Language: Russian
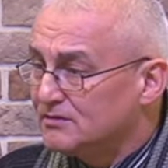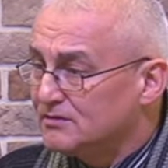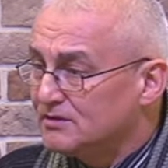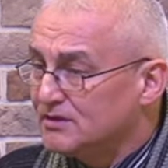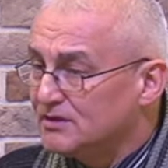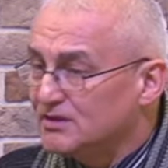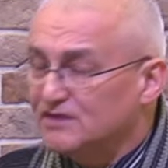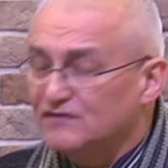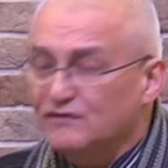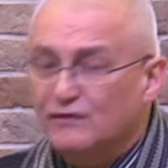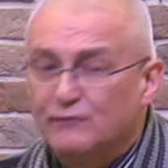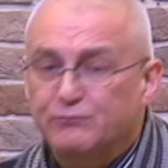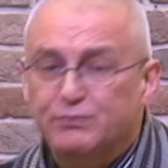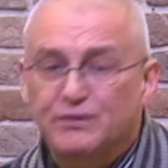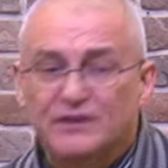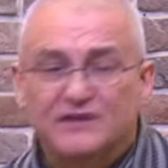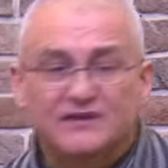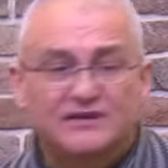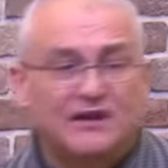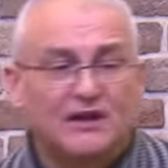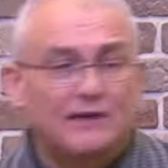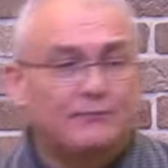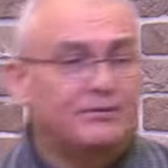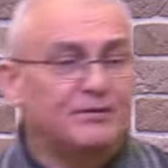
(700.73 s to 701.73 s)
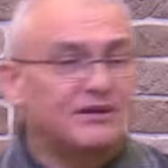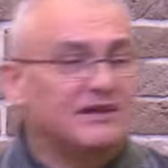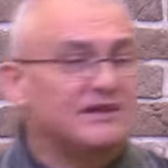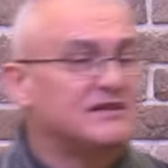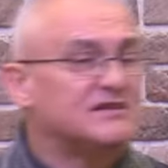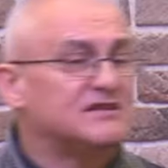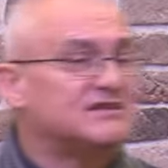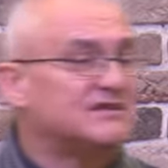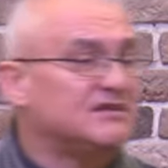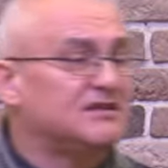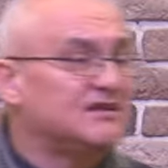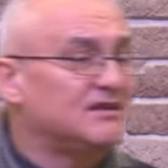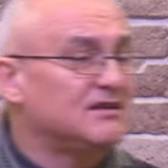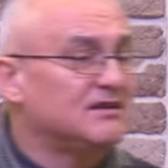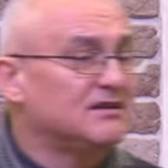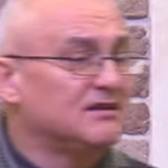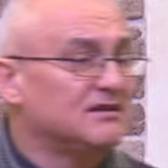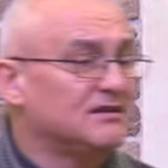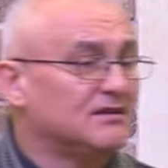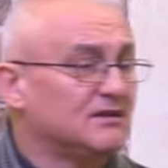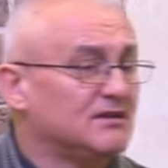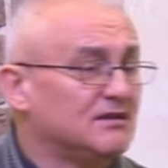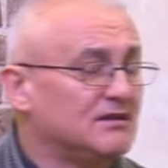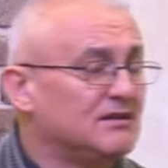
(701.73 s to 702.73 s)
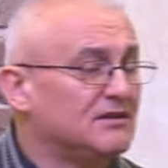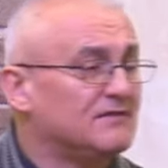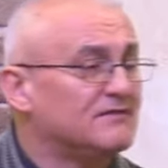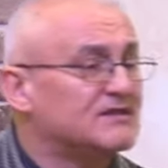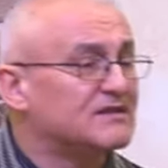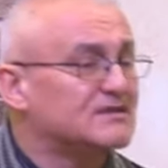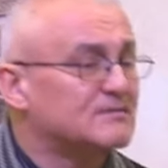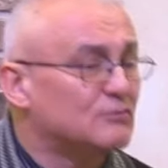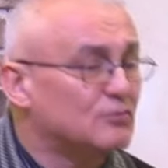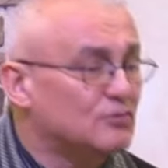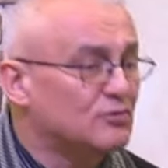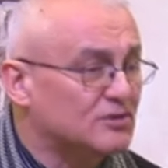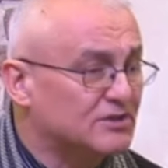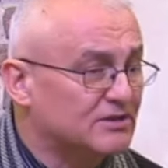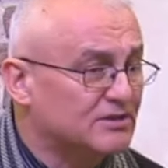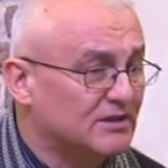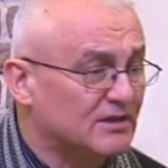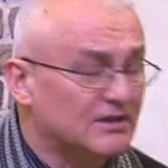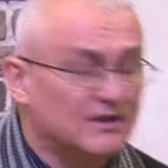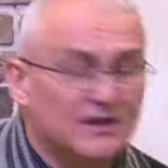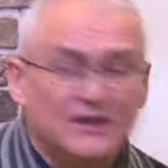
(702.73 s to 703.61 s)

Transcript: этого плода принести Невозможно.